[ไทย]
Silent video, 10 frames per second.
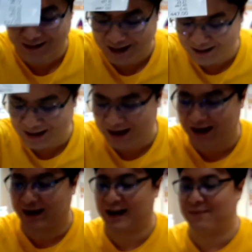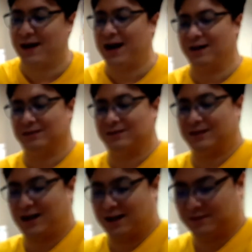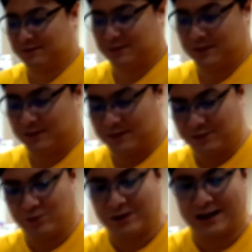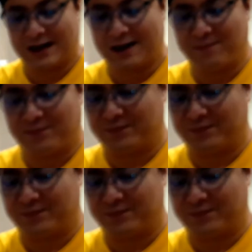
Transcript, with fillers: ดท่านได้อะไรบ้าง อ่ะ ดูนะครับ